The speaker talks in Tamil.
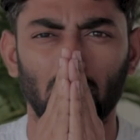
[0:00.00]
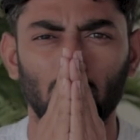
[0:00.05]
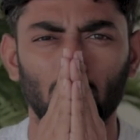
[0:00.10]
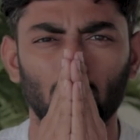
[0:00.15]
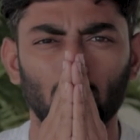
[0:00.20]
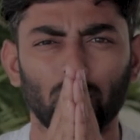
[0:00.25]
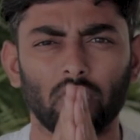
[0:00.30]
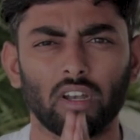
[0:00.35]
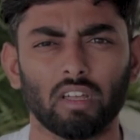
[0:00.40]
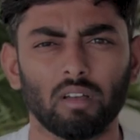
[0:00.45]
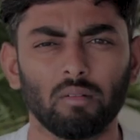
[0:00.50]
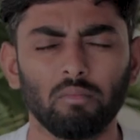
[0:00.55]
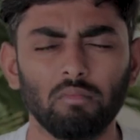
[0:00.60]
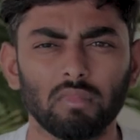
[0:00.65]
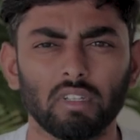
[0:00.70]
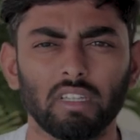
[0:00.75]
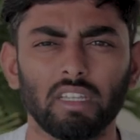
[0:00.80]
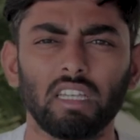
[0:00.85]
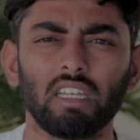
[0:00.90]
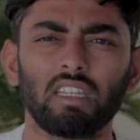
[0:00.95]
எல்லோருக்கும்
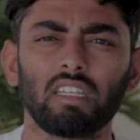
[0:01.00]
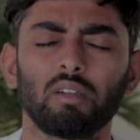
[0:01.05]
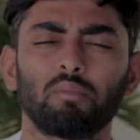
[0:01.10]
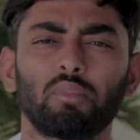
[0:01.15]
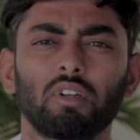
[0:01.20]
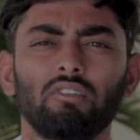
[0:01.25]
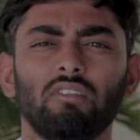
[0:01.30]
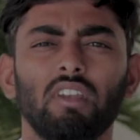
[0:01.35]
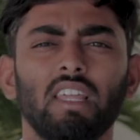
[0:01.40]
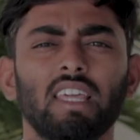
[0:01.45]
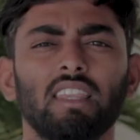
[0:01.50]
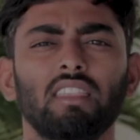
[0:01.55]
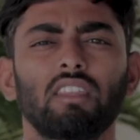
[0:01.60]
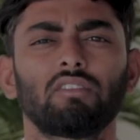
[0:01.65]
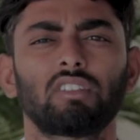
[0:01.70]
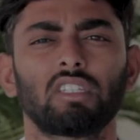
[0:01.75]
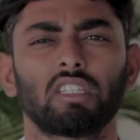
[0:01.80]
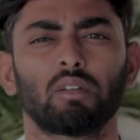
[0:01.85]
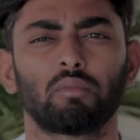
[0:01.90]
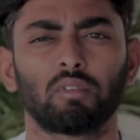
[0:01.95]
வணக்கம் இன்றைய பதிவில்
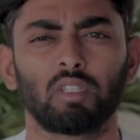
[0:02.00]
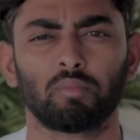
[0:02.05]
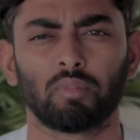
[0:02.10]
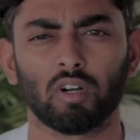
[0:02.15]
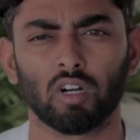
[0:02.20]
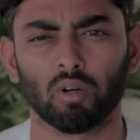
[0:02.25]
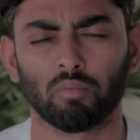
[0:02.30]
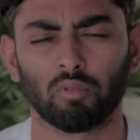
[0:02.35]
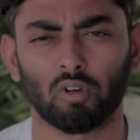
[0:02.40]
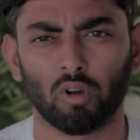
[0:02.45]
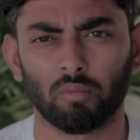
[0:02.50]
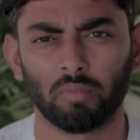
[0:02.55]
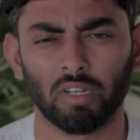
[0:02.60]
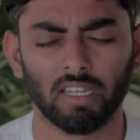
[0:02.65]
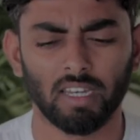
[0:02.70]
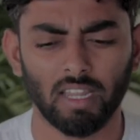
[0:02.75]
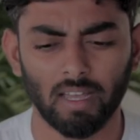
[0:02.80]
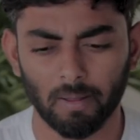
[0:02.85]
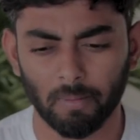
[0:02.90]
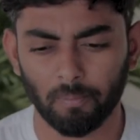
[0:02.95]
எந்த விஷயத்தை பற்றி பார்க்க போகிறோம்
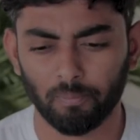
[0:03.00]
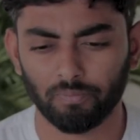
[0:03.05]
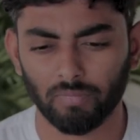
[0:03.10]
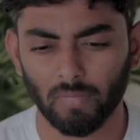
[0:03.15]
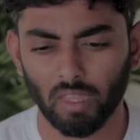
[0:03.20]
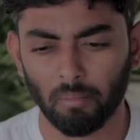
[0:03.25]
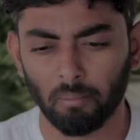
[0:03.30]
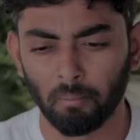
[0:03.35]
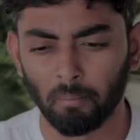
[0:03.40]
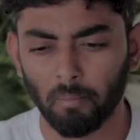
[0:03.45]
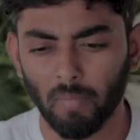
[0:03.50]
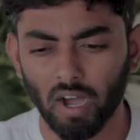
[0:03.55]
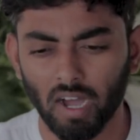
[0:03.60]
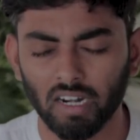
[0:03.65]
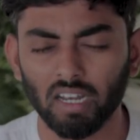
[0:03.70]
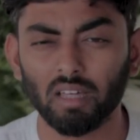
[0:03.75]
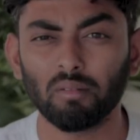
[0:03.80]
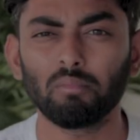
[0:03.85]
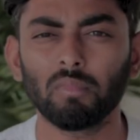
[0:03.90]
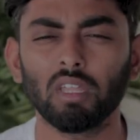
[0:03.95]
அப்படின்னா
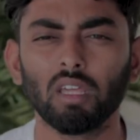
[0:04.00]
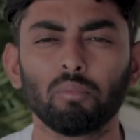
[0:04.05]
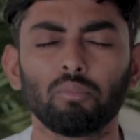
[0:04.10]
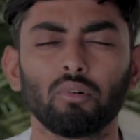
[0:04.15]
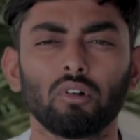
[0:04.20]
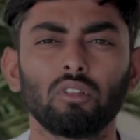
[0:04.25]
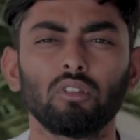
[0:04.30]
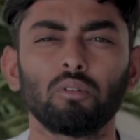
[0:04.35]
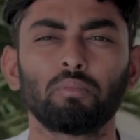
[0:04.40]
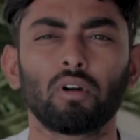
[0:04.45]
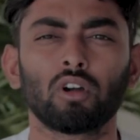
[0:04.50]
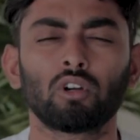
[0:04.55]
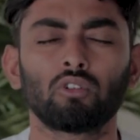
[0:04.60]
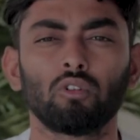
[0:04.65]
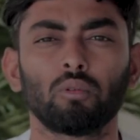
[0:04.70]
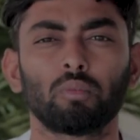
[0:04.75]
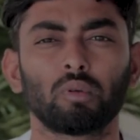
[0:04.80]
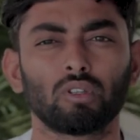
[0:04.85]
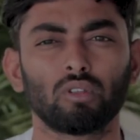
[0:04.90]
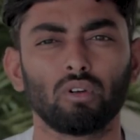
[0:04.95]
மனம் எப்பொழுது
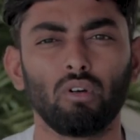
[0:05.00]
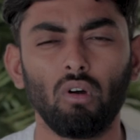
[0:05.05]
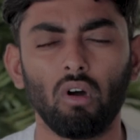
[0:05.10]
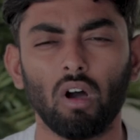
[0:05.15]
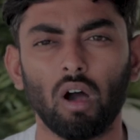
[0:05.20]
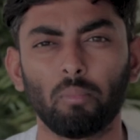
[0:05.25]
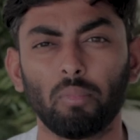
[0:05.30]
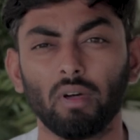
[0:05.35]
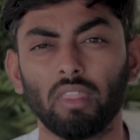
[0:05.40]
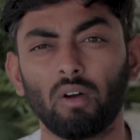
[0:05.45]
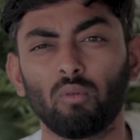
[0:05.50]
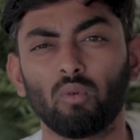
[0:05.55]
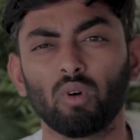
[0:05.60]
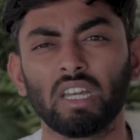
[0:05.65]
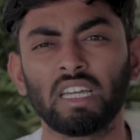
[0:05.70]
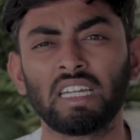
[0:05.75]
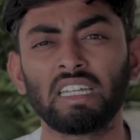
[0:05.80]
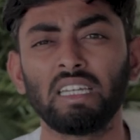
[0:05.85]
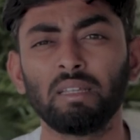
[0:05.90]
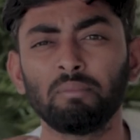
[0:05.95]
பக்குவப்படுதோ அப்போ தான்
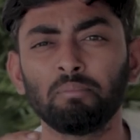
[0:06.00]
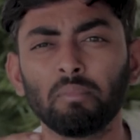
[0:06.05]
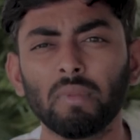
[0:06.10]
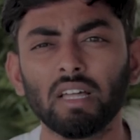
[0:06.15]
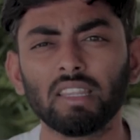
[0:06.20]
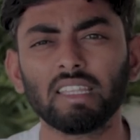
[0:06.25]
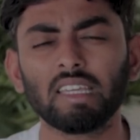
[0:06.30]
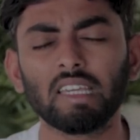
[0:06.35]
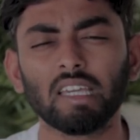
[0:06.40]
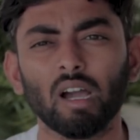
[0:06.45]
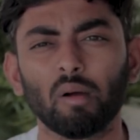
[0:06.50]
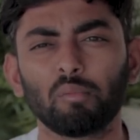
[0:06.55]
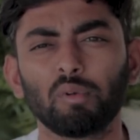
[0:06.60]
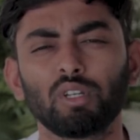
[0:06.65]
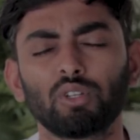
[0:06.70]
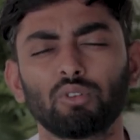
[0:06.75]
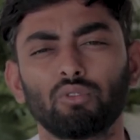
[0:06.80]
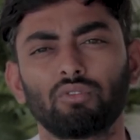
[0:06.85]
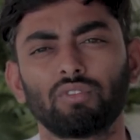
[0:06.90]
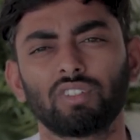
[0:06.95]
உங்களுக்கு நிம்மதி
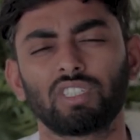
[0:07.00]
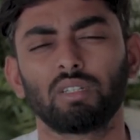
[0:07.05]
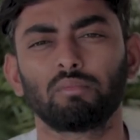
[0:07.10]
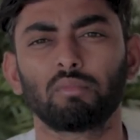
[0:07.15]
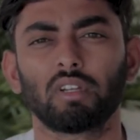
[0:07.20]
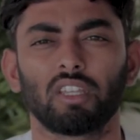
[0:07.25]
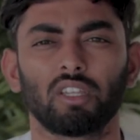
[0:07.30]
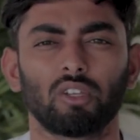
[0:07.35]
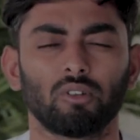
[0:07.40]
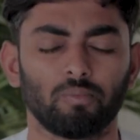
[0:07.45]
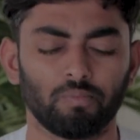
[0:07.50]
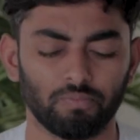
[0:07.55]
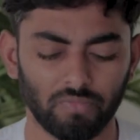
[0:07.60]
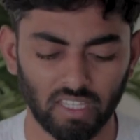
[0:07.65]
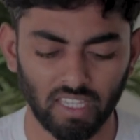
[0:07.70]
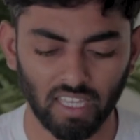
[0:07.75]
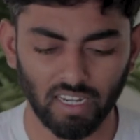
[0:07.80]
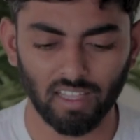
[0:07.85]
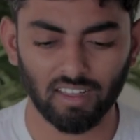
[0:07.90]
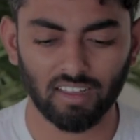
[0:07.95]
அப்படின்ற ஒரு விஷயம் கிடைக்கும்
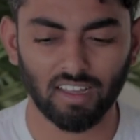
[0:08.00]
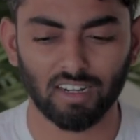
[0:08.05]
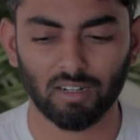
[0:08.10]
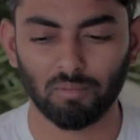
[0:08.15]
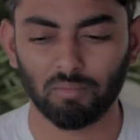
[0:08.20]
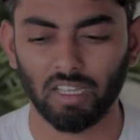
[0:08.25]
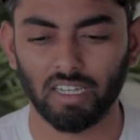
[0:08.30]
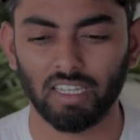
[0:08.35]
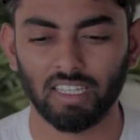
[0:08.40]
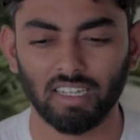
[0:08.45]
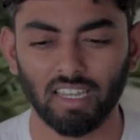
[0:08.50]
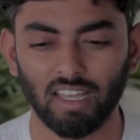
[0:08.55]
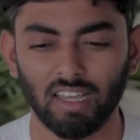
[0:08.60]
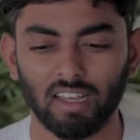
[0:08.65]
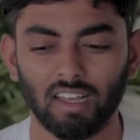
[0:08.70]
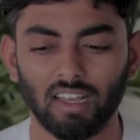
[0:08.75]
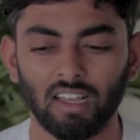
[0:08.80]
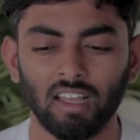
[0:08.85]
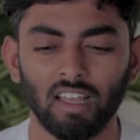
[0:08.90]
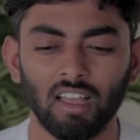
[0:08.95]
என்ன காரணம்
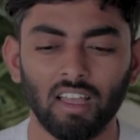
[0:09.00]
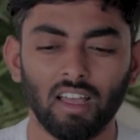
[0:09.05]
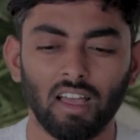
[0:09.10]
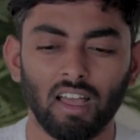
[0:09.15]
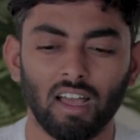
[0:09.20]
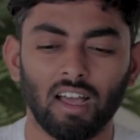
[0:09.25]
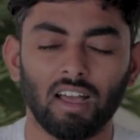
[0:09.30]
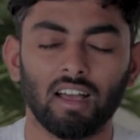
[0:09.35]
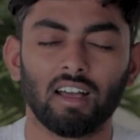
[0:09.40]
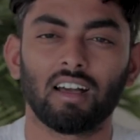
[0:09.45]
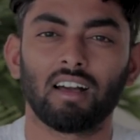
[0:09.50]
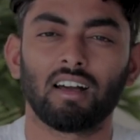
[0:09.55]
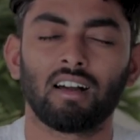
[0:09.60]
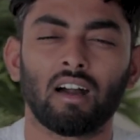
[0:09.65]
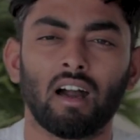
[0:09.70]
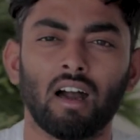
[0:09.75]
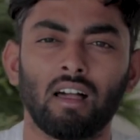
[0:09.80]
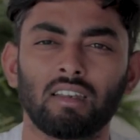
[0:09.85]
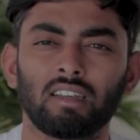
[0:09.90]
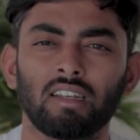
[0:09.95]
கேட்டிங்கன்னா
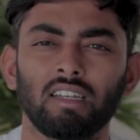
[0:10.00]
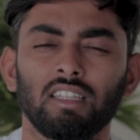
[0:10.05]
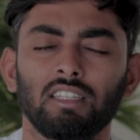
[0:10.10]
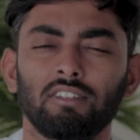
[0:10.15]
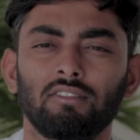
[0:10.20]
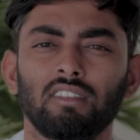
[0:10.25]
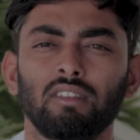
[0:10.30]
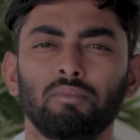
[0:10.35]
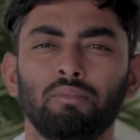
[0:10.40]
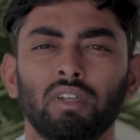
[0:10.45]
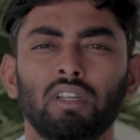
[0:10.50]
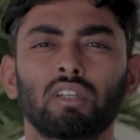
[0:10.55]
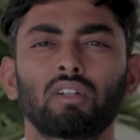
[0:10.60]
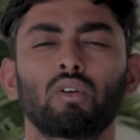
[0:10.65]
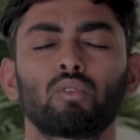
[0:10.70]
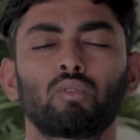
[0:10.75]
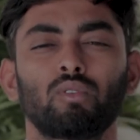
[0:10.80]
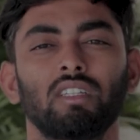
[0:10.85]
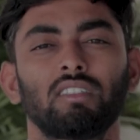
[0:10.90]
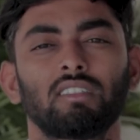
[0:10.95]
ஆல்ரெடி இது வந்து
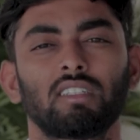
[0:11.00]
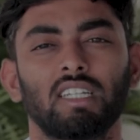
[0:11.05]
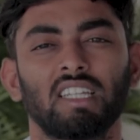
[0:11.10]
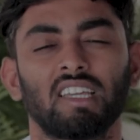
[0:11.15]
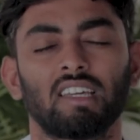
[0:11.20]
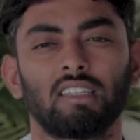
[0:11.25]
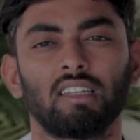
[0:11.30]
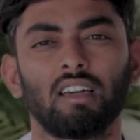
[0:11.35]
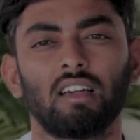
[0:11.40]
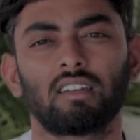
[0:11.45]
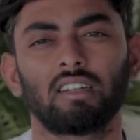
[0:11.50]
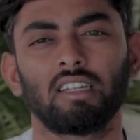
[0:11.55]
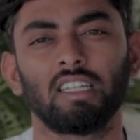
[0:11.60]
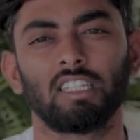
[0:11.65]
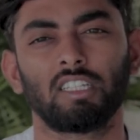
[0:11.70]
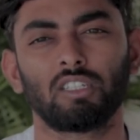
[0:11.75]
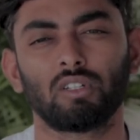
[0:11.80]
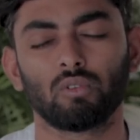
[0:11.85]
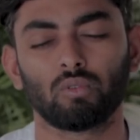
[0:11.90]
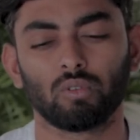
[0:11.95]
பிறக்கக்கூடியது கிடையாது
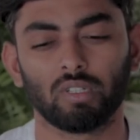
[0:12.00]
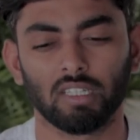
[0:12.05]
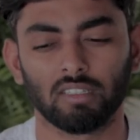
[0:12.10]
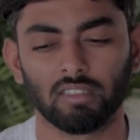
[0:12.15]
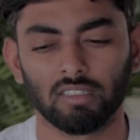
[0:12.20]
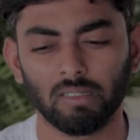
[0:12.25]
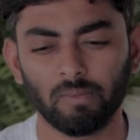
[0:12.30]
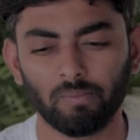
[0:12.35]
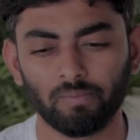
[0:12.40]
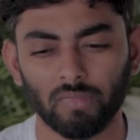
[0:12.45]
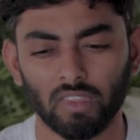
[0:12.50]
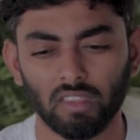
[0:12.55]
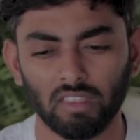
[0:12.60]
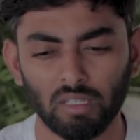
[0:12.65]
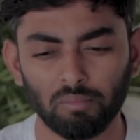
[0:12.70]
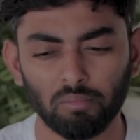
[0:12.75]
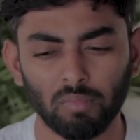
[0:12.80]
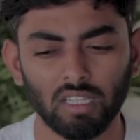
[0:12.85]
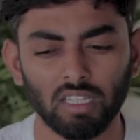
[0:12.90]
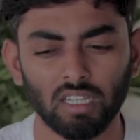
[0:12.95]
ஆல்ரெடி இருக்கக்கூடியது
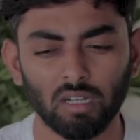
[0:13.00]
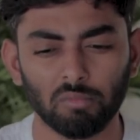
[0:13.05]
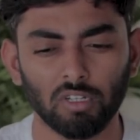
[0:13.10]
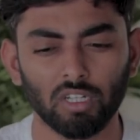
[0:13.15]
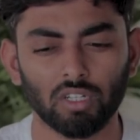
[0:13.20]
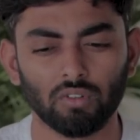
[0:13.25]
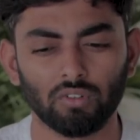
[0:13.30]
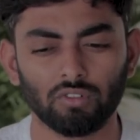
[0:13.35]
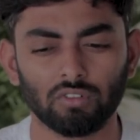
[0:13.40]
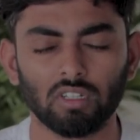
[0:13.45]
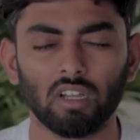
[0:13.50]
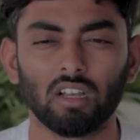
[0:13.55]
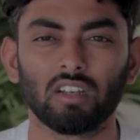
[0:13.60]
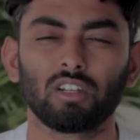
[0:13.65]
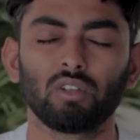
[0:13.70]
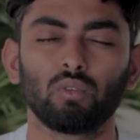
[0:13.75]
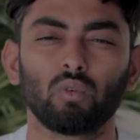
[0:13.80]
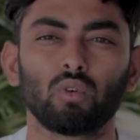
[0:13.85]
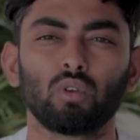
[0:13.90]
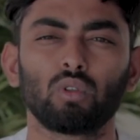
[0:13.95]
நிம்மதி அப்படின்ற ஒரு விஷயம்
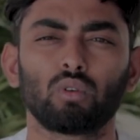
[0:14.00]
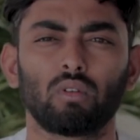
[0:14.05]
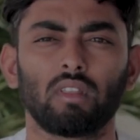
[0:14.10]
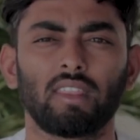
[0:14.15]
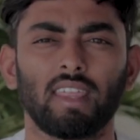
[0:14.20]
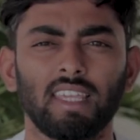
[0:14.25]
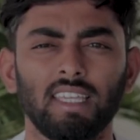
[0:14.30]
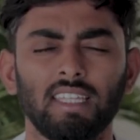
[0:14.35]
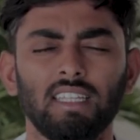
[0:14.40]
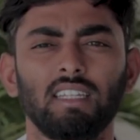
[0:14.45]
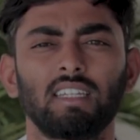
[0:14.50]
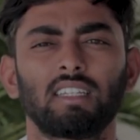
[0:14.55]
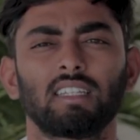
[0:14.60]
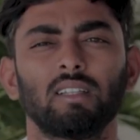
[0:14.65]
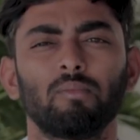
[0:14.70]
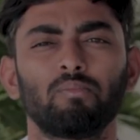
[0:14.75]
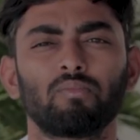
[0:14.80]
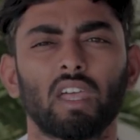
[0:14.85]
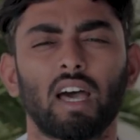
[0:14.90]
ஆல்ரெடி உங்களுக்குள்ளே தான் இருக்குது